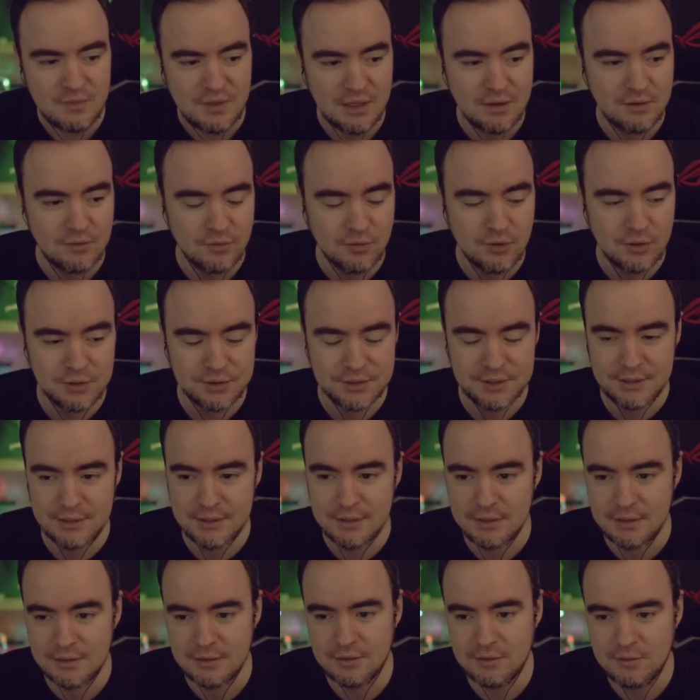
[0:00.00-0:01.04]
Вот,
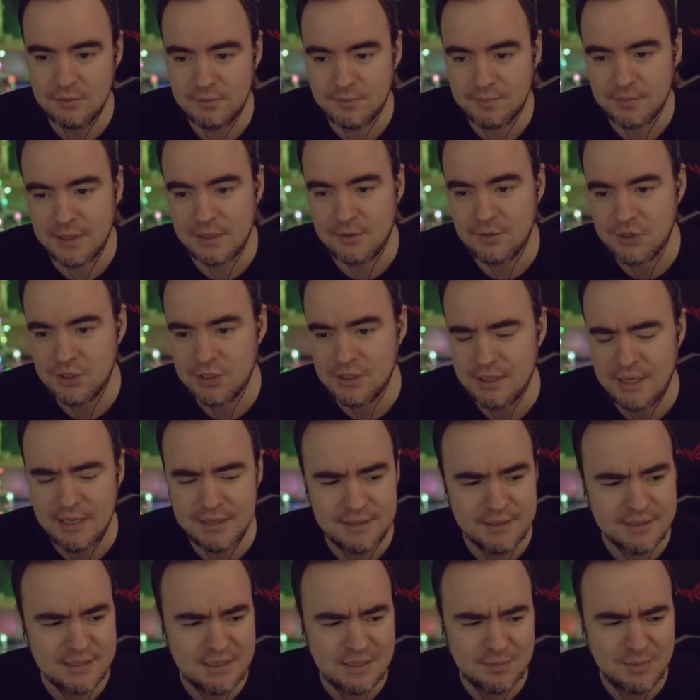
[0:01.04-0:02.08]
э, ну, короче,
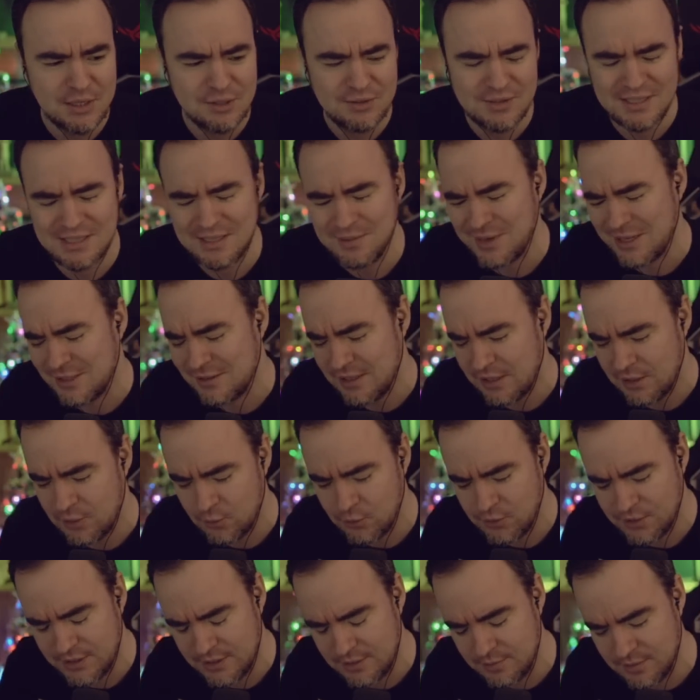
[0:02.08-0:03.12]
ладно, снимай, снимать снимай, да и
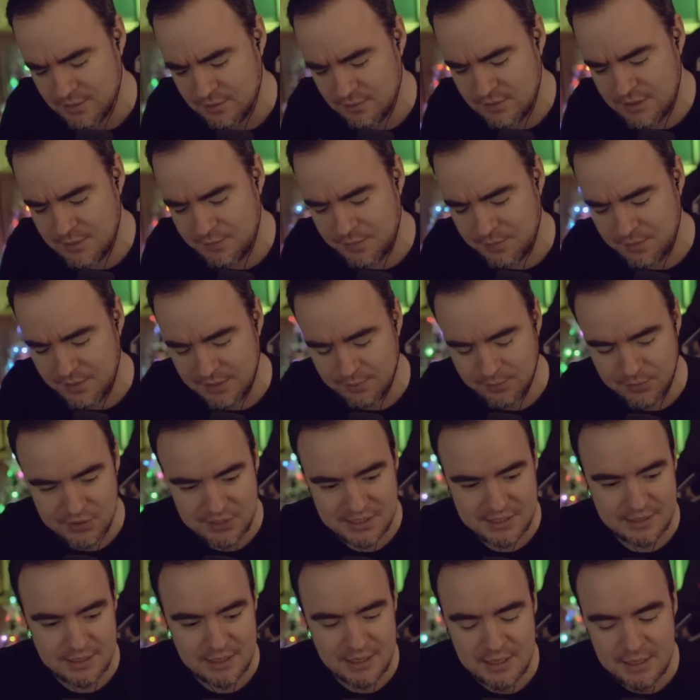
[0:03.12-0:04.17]
хуй с ними. Ну, типа, блин,
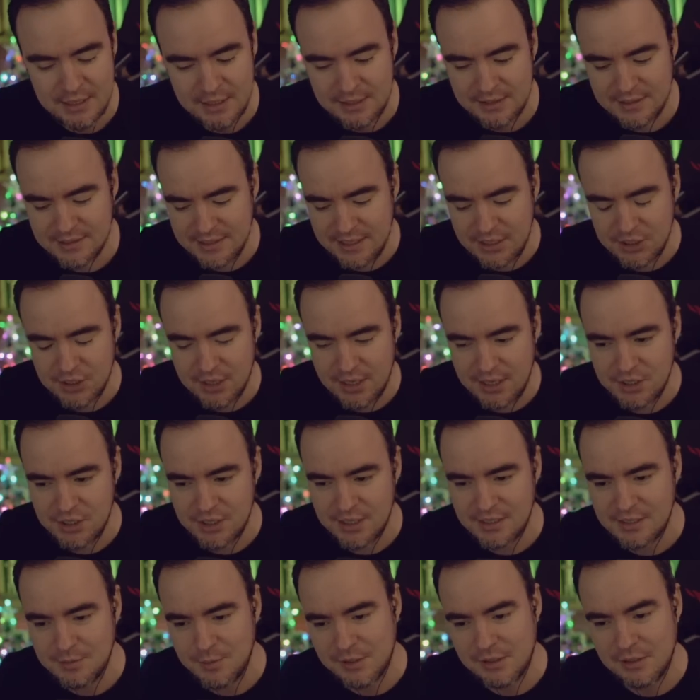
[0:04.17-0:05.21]
просто, ты знаешь, раньше
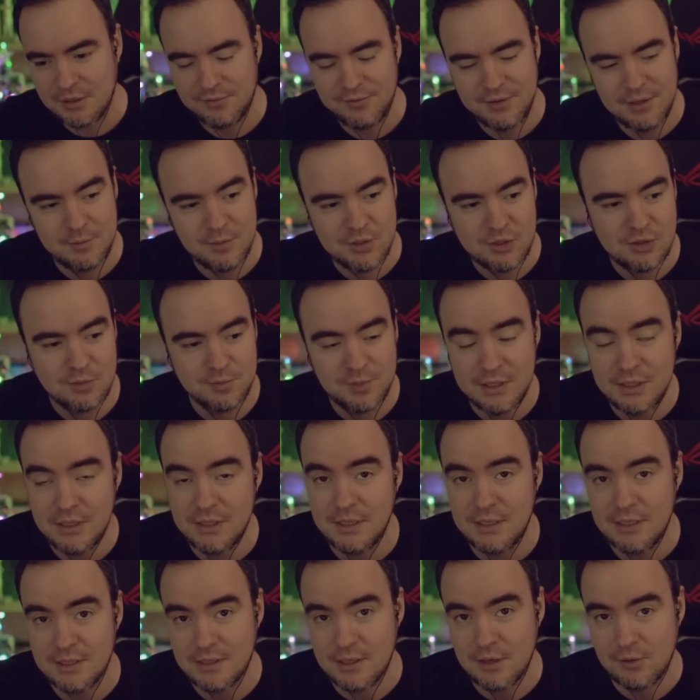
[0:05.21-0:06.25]
я смотрел фильмы, чтобы
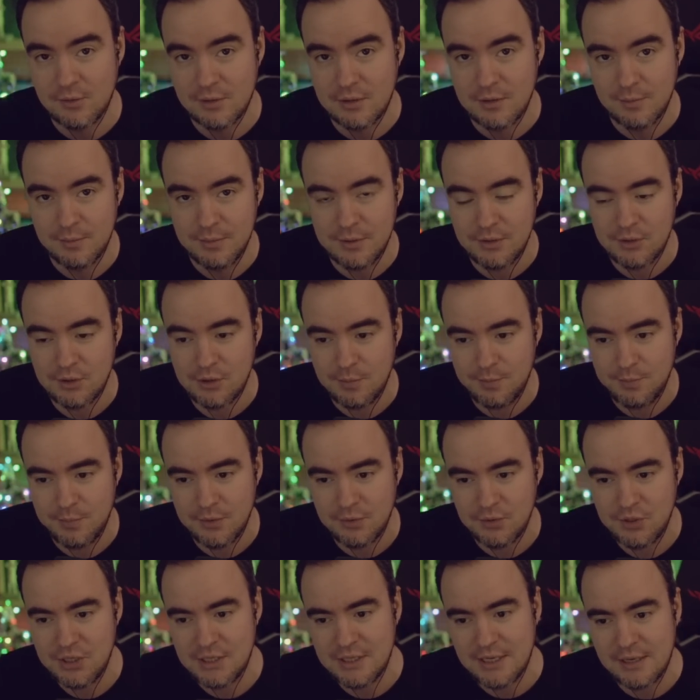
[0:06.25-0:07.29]
интерес какой-то был, чтобы
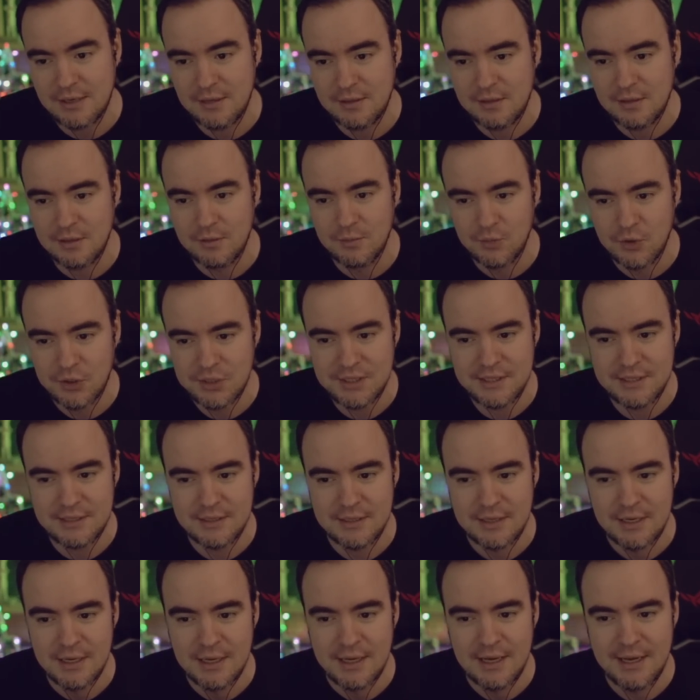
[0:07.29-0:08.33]
получить какие-то эмоции,
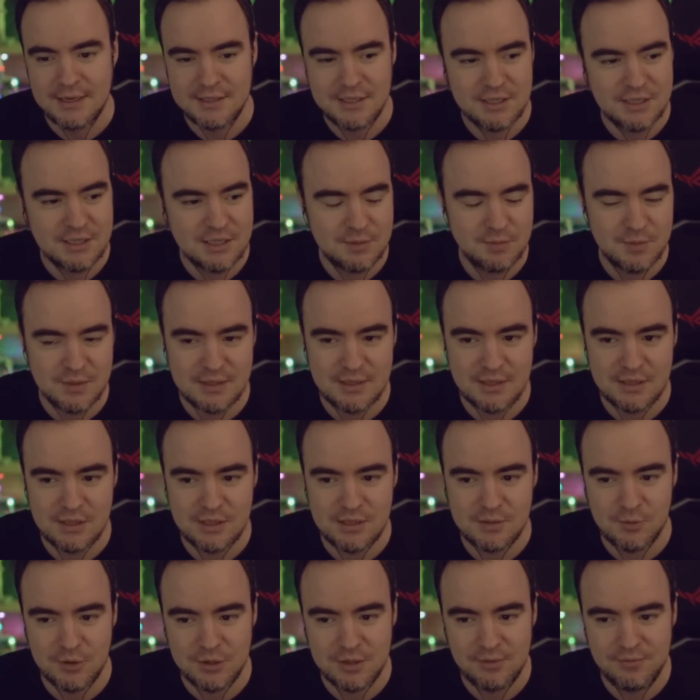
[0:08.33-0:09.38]
а сейчас мы с Дашей
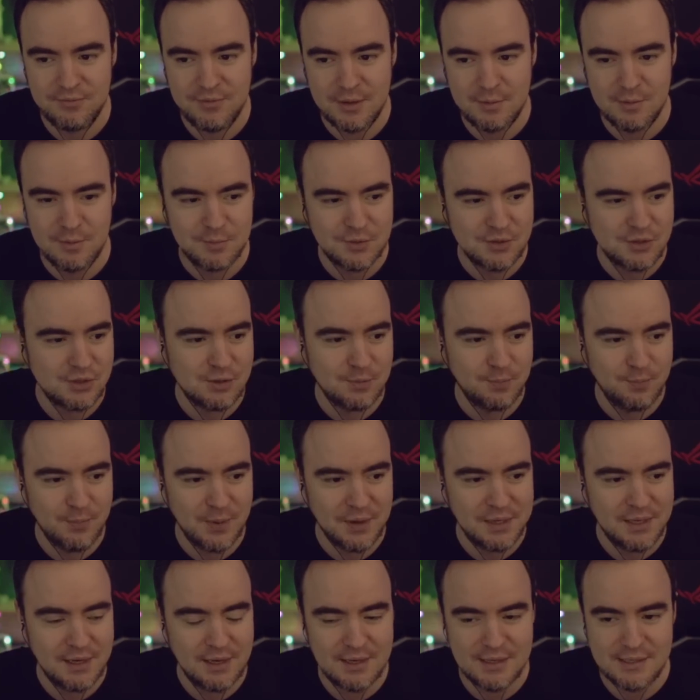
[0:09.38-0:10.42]
смотрим фильмы просто, чтобы
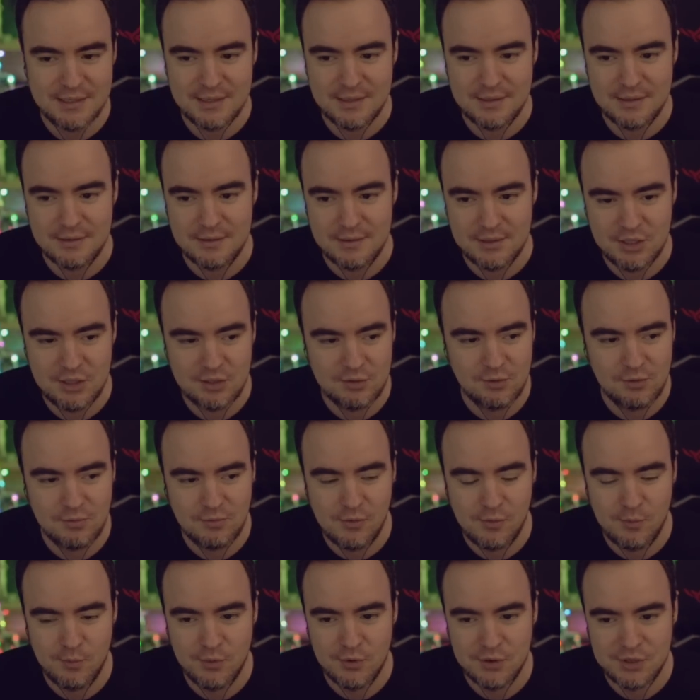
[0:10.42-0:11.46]
покекать с очередного
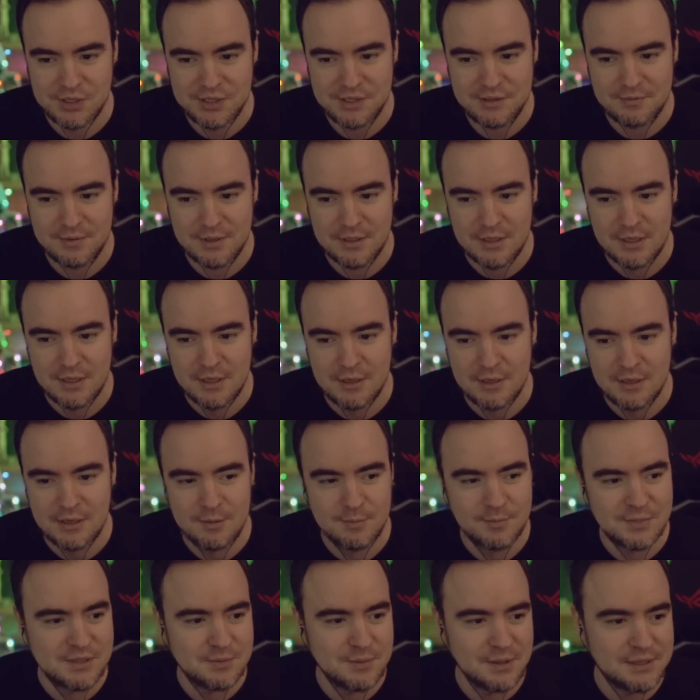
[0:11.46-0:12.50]
убожества.
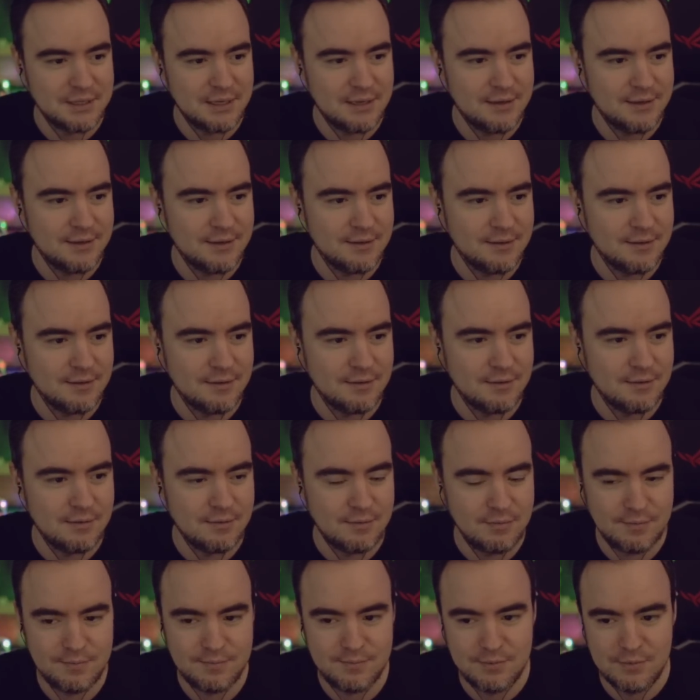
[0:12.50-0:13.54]
Посмотрели,
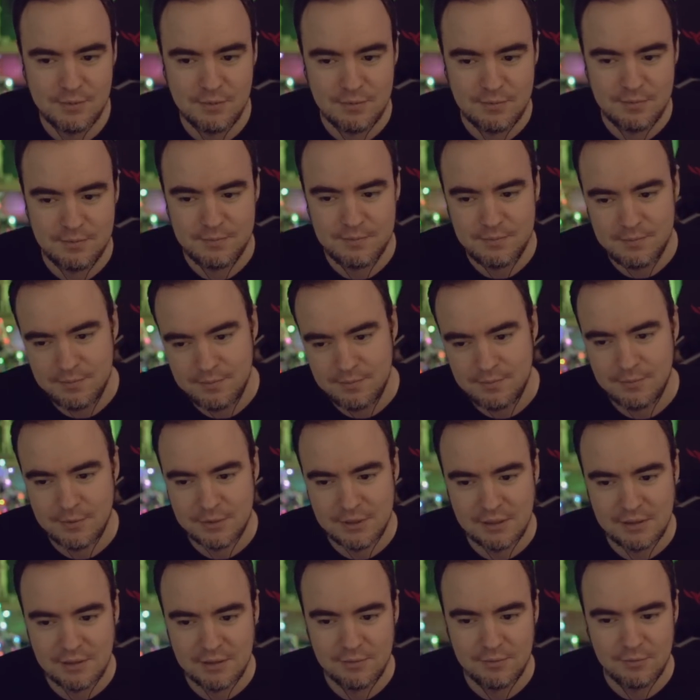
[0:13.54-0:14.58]
э, ну, вот
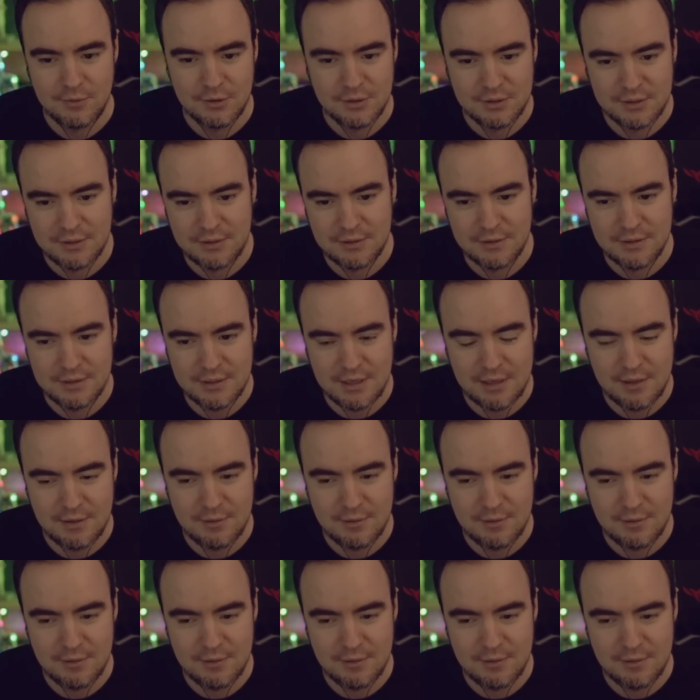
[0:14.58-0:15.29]
этот вот, э, как